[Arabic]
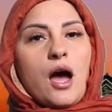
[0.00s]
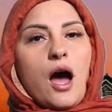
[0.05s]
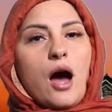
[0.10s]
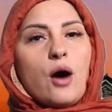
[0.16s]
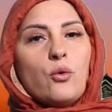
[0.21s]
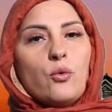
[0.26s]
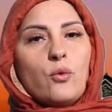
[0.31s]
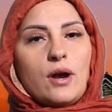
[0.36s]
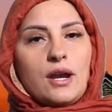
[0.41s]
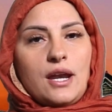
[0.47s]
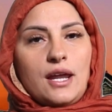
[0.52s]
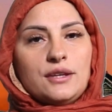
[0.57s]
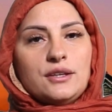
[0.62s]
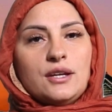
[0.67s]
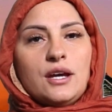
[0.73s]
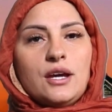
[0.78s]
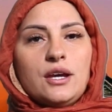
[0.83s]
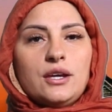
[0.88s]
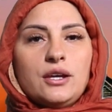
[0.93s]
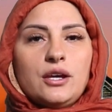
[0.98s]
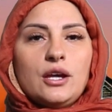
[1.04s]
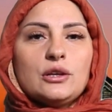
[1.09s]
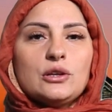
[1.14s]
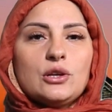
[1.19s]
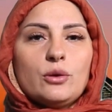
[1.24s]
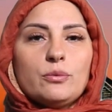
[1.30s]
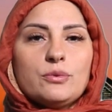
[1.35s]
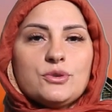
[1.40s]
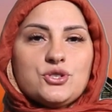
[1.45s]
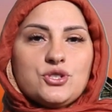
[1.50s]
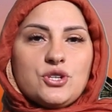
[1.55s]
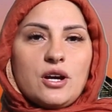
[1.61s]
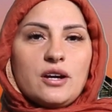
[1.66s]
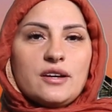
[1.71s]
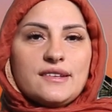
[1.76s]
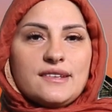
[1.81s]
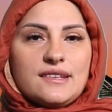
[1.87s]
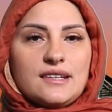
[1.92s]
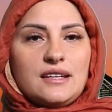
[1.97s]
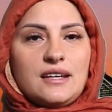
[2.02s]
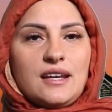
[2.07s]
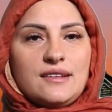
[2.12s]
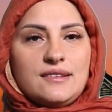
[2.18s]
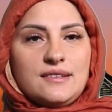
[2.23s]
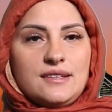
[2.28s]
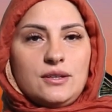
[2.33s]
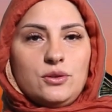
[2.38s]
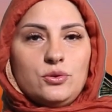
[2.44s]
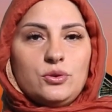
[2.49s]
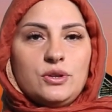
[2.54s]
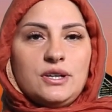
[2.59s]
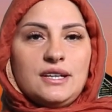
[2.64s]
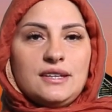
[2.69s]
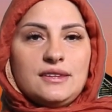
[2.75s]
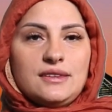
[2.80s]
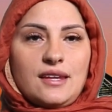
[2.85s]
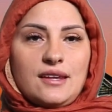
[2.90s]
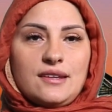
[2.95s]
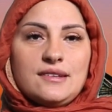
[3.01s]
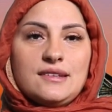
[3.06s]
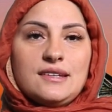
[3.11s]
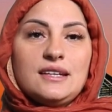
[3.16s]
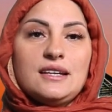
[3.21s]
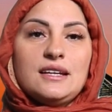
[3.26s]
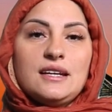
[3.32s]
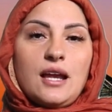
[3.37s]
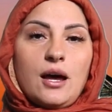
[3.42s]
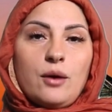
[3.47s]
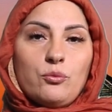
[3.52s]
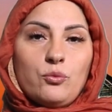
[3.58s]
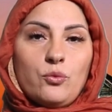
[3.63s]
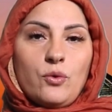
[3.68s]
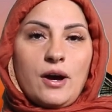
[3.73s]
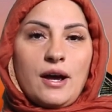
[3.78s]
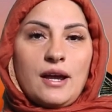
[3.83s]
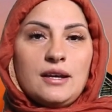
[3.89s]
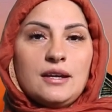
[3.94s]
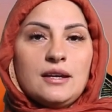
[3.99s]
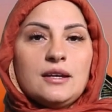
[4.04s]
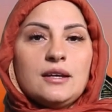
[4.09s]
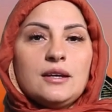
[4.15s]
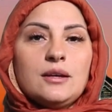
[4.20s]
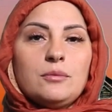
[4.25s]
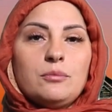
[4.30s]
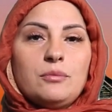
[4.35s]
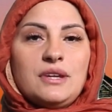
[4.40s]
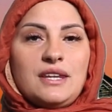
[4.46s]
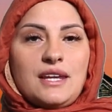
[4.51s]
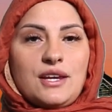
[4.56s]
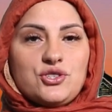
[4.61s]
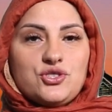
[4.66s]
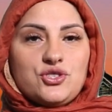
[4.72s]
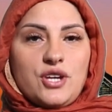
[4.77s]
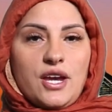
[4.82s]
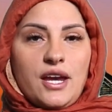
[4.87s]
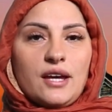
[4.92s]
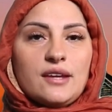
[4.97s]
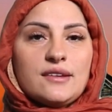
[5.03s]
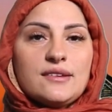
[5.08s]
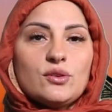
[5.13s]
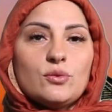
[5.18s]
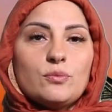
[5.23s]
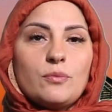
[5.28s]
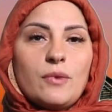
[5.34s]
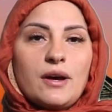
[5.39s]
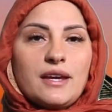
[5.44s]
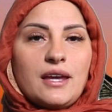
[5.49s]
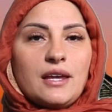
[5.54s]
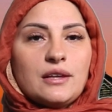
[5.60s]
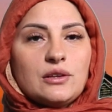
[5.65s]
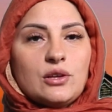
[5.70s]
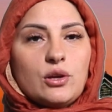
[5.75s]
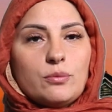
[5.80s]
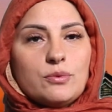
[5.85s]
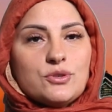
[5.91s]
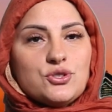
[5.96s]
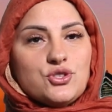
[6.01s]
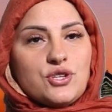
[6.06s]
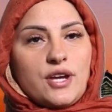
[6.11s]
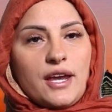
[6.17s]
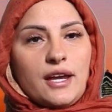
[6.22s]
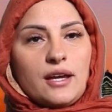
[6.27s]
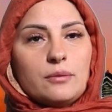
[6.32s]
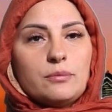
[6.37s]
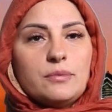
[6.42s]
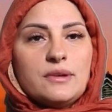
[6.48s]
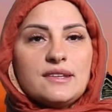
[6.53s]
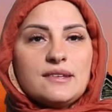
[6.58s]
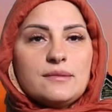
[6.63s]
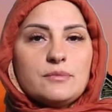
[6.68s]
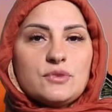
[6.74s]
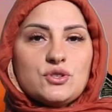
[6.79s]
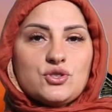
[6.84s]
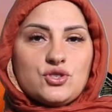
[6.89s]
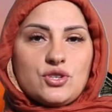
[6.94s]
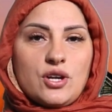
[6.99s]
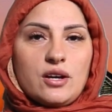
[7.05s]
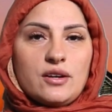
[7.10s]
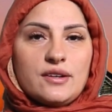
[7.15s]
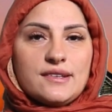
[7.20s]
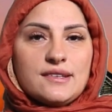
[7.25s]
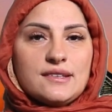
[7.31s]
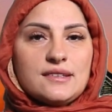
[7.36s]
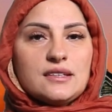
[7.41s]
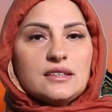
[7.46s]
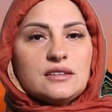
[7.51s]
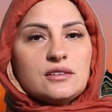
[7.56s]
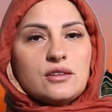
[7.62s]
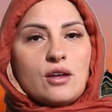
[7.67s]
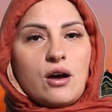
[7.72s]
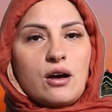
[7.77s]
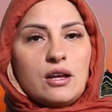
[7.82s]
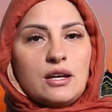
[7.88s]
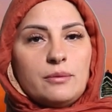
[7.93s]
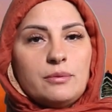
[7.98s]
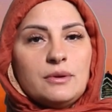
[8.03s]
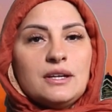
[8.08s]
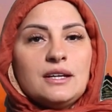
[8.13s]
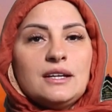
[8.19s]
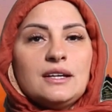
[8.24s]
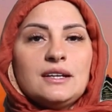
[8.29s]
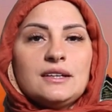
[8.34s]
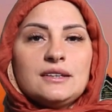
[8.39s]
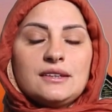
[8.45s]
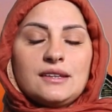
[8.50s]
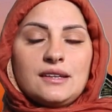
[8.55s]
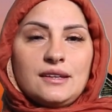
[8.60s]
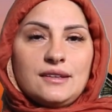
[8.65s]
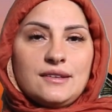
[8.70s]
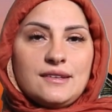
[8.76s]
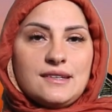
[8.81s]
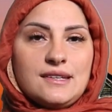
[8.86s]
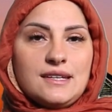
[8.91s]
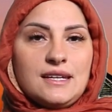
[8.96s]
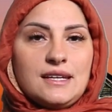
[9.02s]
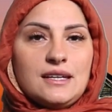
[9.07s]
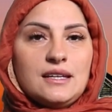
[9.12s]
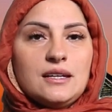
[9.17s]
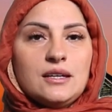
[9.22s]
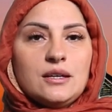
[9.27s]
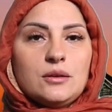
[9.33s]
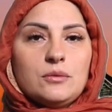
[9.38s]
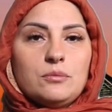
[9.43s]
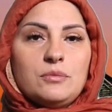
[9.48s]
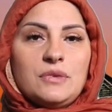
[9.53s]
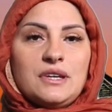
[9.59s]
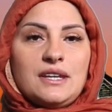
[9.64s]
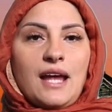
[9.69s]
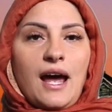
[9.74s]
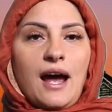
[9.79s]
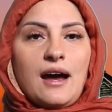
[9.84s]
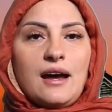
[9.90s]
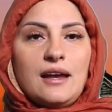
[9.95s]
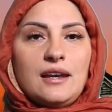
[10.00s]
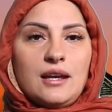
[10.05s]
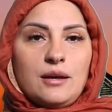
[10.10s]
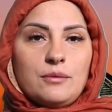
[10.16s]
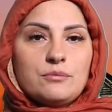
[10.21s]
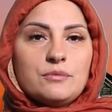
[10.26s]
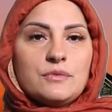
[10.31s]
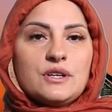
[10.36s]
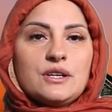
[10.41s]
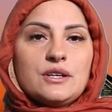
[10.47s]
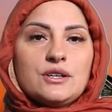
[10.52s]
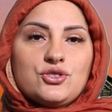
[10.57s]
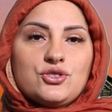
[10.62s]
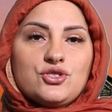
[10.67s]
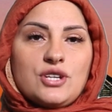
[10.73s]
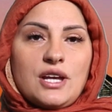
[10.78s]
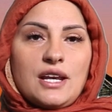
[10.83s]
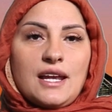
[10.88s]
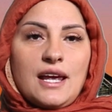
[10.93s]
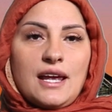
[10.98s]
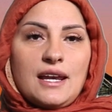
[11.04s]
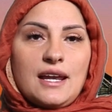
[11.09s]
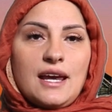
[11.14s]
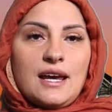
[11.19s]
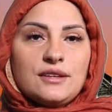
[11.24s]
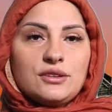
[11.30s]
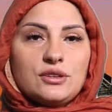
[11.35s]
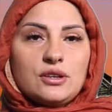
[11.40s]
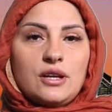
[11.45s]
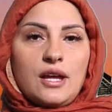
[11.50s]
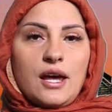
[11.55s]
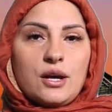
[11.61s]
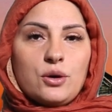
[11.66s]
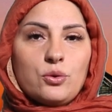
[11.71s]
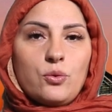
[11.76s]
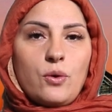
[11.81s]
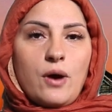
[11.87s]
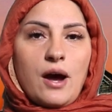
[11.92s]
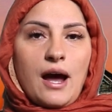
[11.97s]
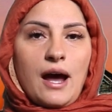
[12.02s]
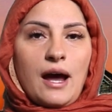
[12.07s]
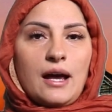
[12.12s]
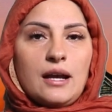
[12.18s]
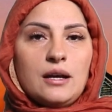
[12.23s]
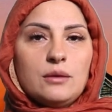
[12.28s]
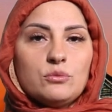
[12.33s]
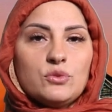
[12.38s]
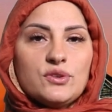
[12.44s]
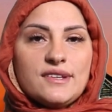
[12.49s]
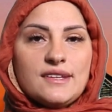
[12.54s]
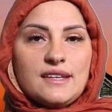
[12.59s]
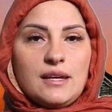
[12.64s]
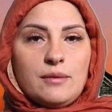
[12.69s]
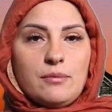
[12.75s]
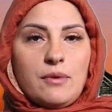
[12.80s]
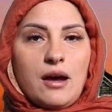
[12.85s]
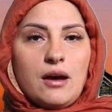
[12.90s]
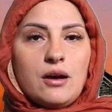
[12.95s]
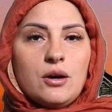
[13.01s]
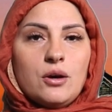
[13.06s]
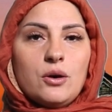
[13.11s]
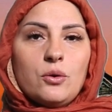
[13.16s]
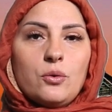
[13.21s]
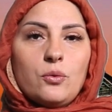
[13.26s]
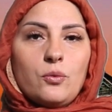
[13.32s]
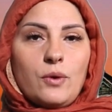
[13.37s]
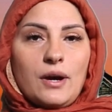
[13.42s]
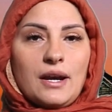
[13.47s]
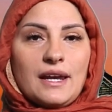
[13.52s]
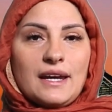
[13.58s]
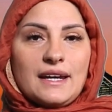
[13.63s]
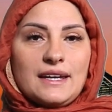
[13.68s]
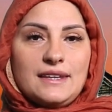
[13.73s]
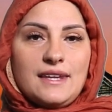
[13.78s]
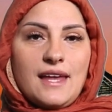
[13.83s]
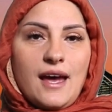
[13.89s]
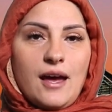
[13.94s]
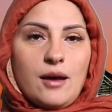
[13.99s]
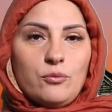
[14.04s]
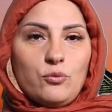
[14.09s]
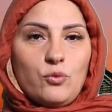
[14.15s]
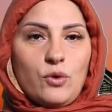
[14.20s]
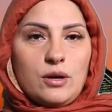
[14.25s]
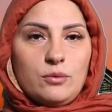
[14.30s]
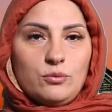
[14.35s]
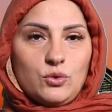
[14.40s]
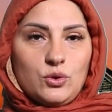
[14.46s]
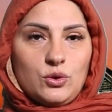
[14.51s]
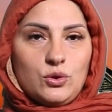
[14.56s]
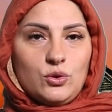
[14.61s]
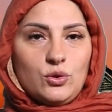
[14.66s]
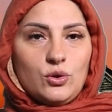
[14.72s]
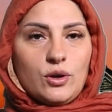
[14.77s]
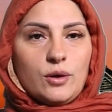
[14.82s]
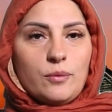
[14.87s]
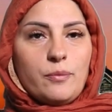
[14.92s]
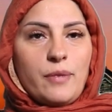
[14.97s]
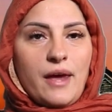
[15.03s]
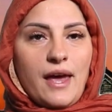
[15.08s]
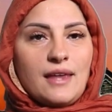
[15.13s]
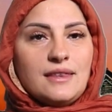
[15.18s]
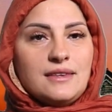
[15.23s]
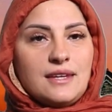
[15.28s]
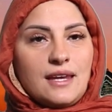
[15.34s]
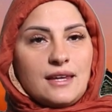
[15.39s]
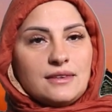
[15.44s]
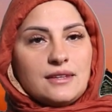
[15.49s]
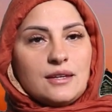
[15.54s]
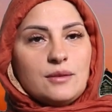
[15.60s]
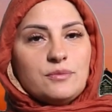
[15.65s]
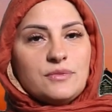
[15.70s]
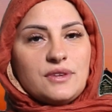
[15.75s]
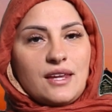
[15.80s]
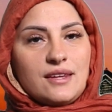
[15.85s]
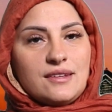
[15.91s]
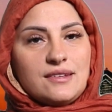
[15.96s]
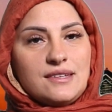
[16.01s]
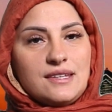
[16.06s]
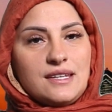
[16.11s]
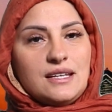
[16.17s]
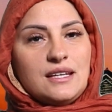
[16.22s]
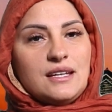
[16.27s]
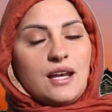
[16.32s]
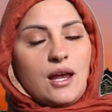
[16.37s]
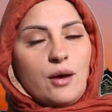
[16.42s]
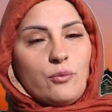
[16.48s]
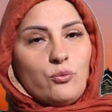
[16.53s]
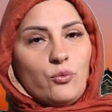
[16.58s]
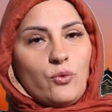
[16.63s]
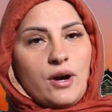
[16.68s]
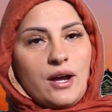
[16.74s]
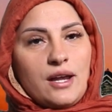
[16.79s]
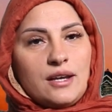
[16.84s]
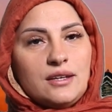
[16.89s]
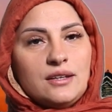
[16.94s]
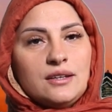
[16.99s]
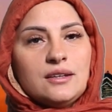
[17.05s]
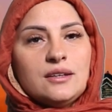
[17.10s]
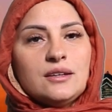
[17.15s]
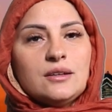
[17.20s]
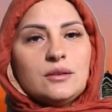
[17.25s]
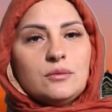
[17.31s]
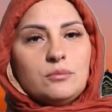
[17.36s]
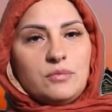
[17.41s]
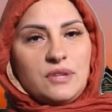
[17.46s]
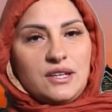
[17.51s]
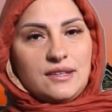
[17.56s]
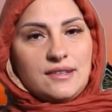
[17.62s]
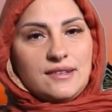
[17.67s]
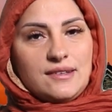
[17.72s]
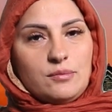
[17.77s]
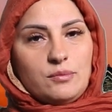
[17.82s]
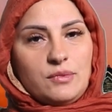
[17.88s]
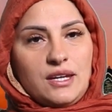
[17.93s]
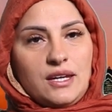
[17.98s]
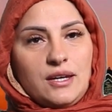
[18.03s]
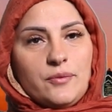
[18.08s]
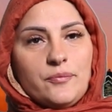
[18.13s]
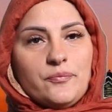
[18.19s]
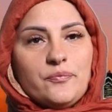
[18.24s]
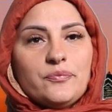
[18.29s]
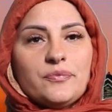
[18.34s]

أولا يطلب الشخص الذي يريد تنزيل الأموال من الشيخ ثم يطلب الشيخ باسم الشخص الطالب تنزيل من عالم جلالات الأرواح المسلمة والخدام والملوك بأن يتم تنزيل الأموال باسمه